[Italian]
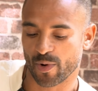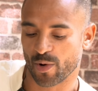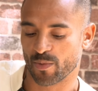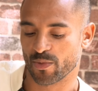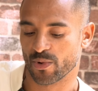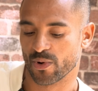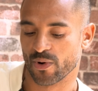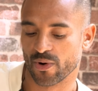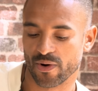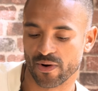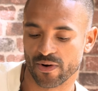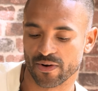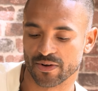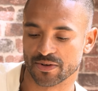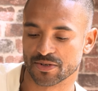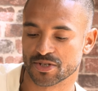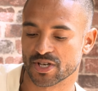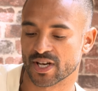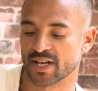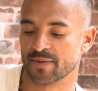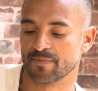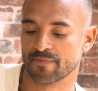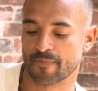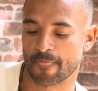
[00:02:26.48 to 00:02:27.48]
proprio,
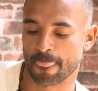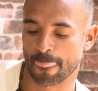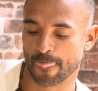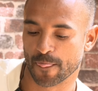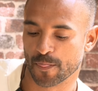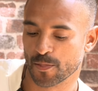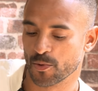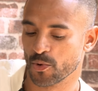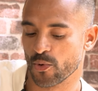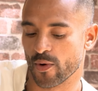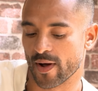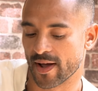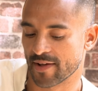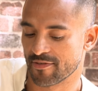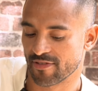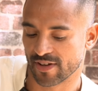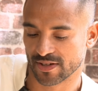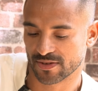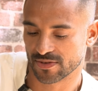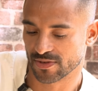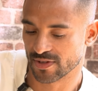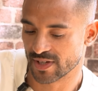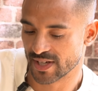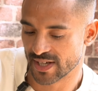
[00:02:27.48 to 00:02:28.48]
cioè, tu hai
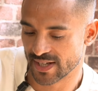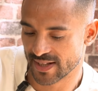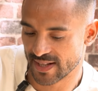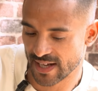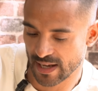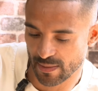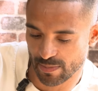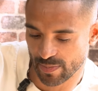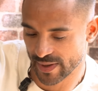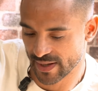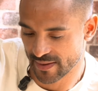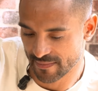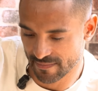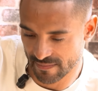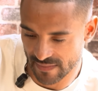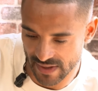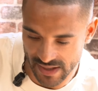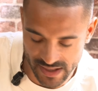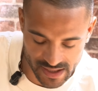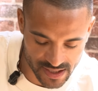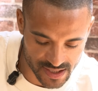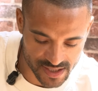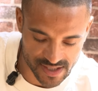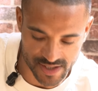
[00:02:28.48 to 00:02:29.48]
fatto delle tappe
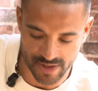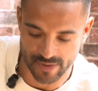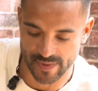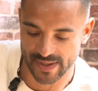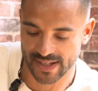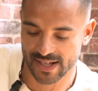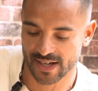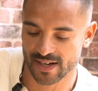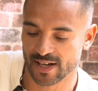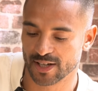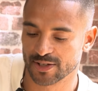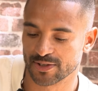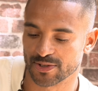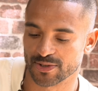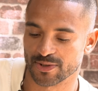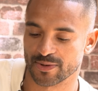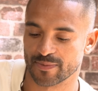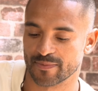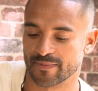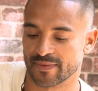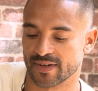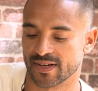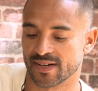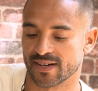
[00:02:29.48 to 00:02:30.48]
bellissime, tra
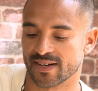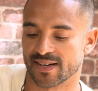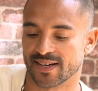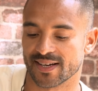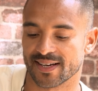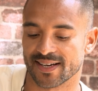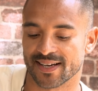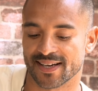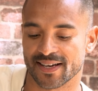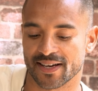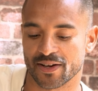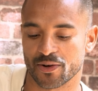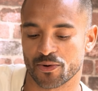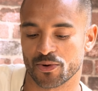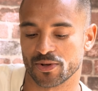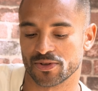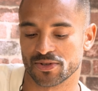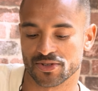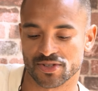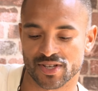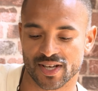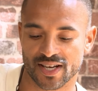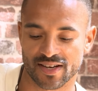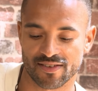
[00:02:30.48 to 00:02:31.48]
l'altro eh,
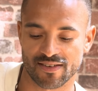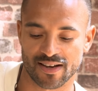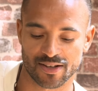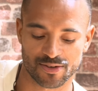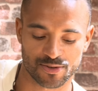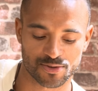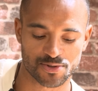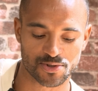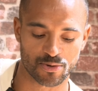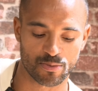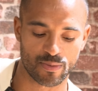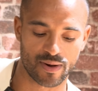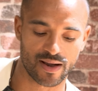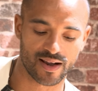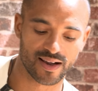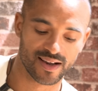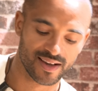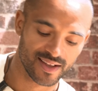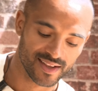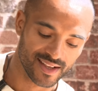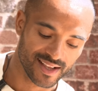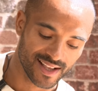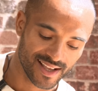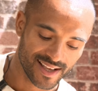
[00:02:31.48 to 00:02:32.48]
quando sei arrivato, insomma,
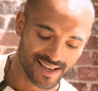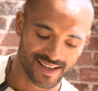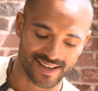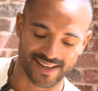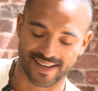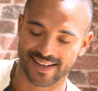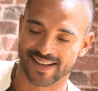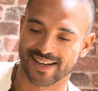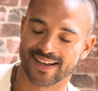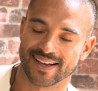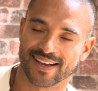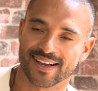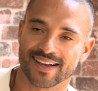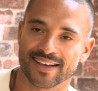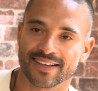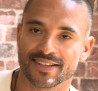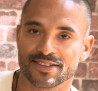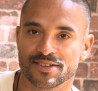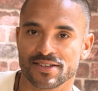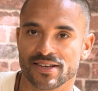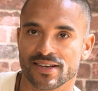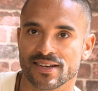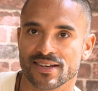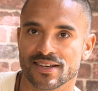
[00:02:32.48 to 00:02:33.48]

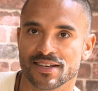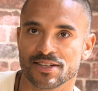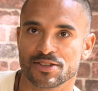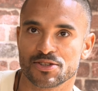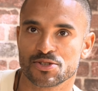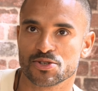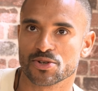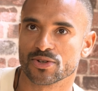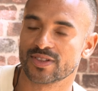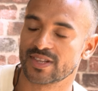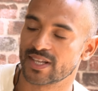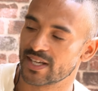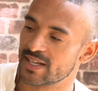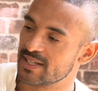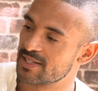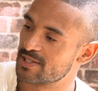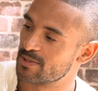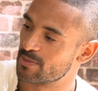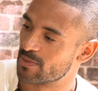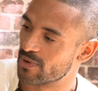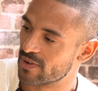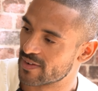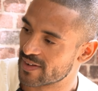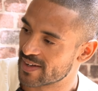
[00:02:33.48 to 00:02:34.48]
eh,
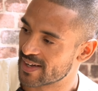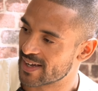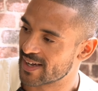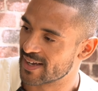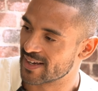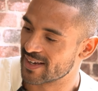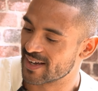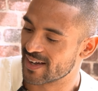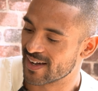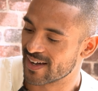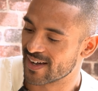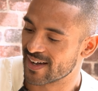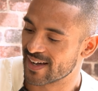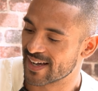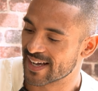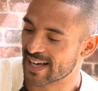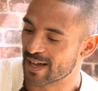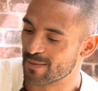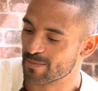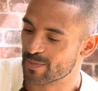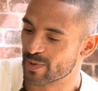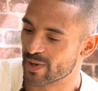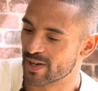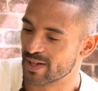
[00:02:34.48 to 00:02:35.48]
diciottesimo ai, eh, ai
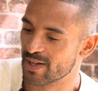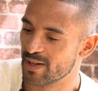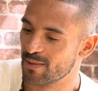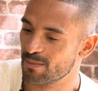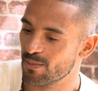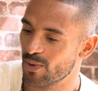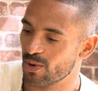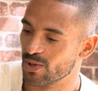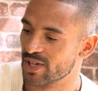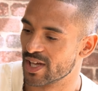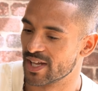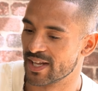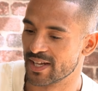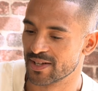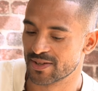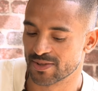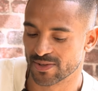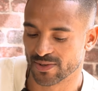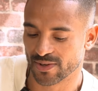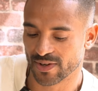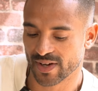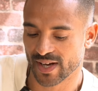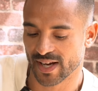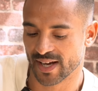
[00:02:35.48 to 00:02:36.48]
campioni certo. del mondo, hai
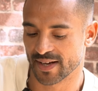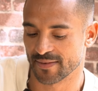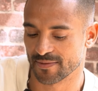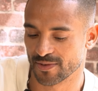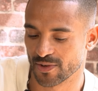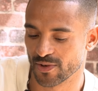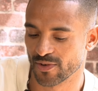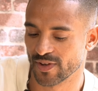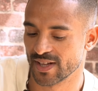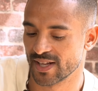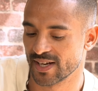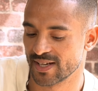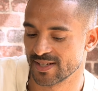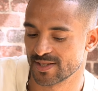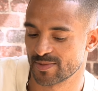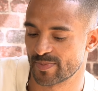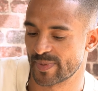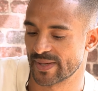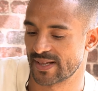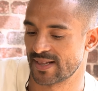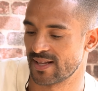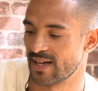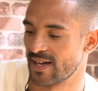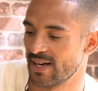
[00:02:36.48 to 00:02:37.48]
detto ok, dovete
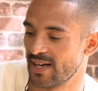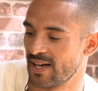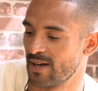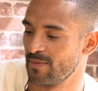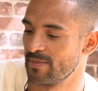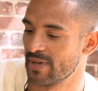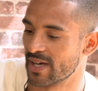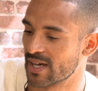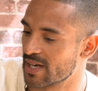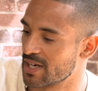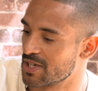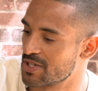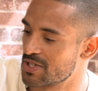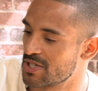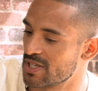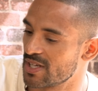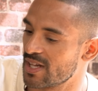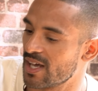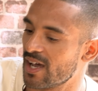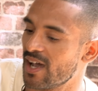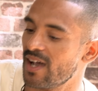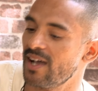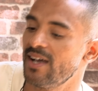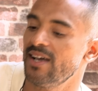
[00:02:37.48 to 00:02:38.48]
rispettare la mia
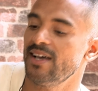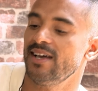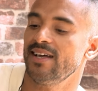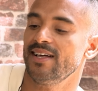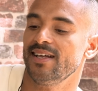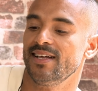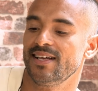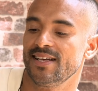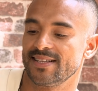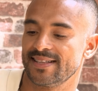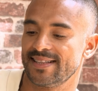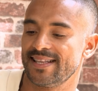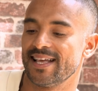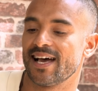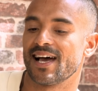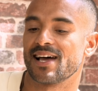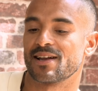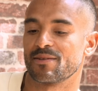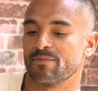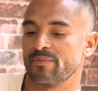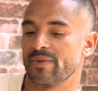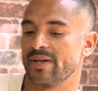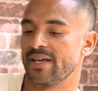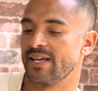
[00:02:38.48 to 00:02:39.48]
crescita, sì, sì.
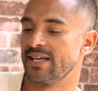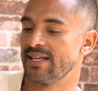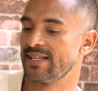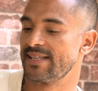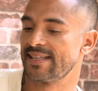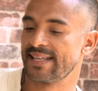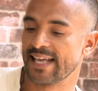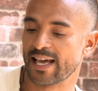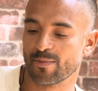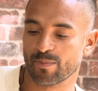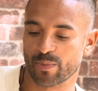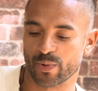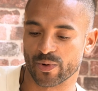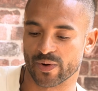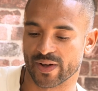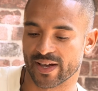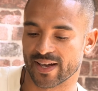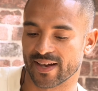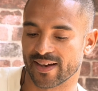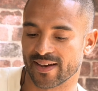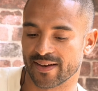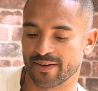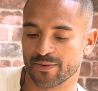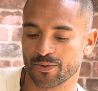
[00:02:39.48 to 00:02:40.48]
darmi il tempo
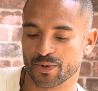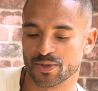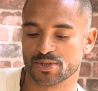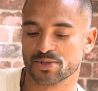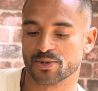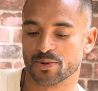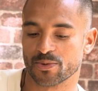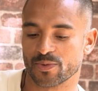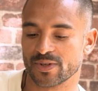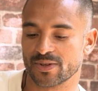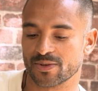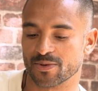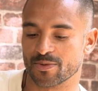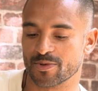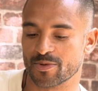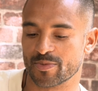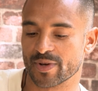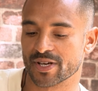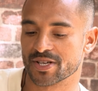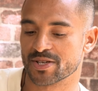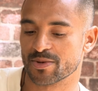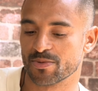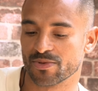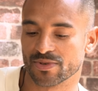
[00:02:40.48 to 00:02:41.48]
e in questo momento mi
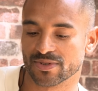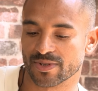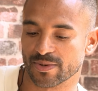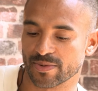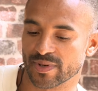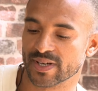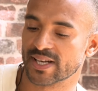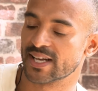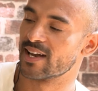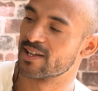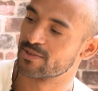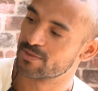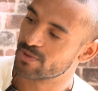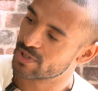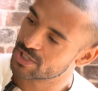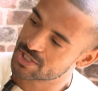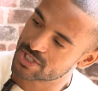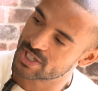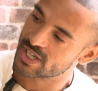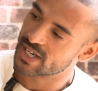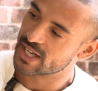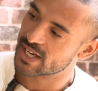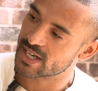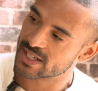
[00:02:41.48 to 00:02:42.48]
piace molto perché la tua
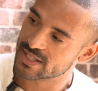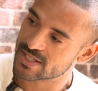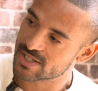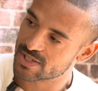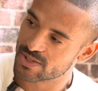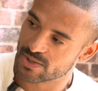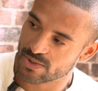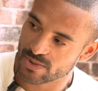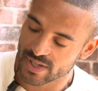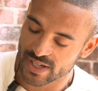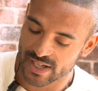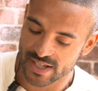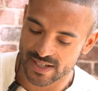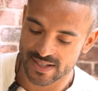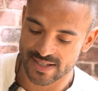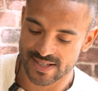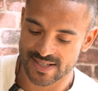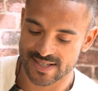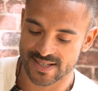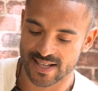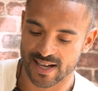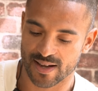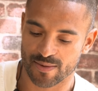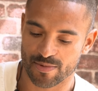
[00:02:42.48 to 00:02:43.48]
generazione
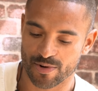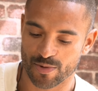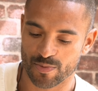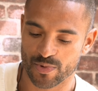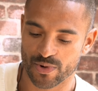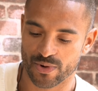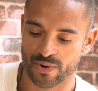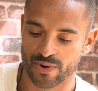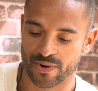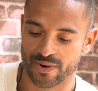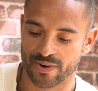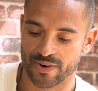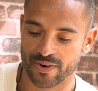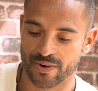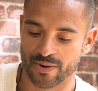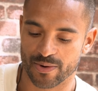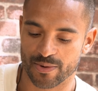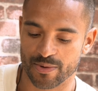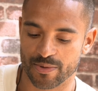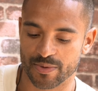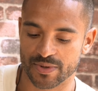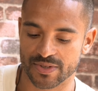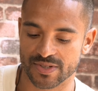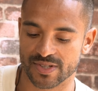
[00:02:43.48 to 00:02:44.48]
sta proprio,
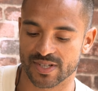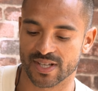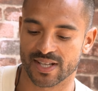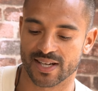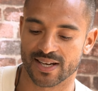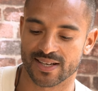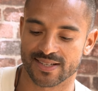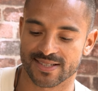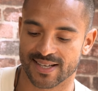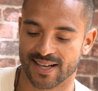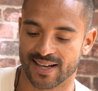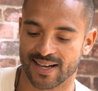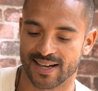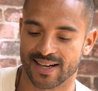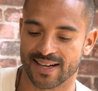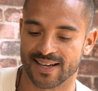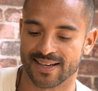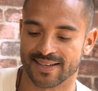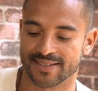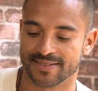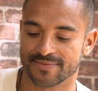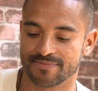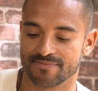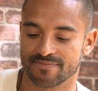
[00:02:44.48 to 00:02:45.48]
come posso dire,
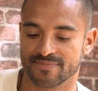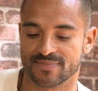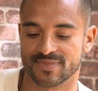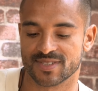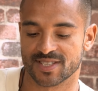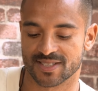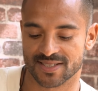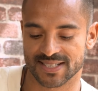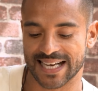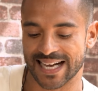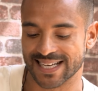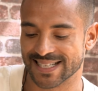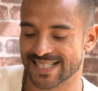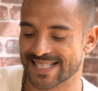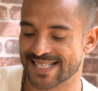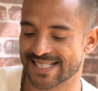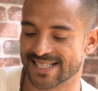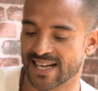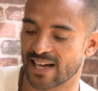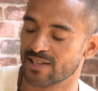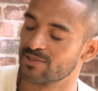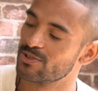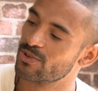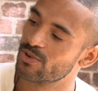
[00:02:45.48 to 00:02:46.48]
sta
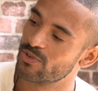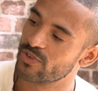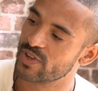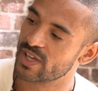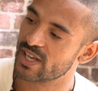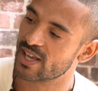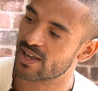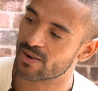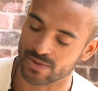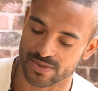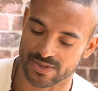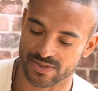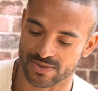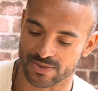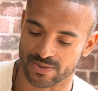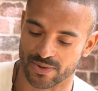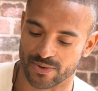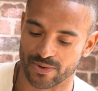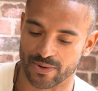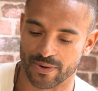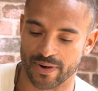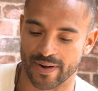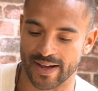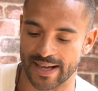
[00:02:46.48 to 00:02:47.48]
scalzando via
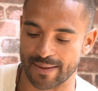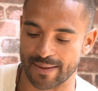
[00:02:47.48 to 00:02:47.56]
questo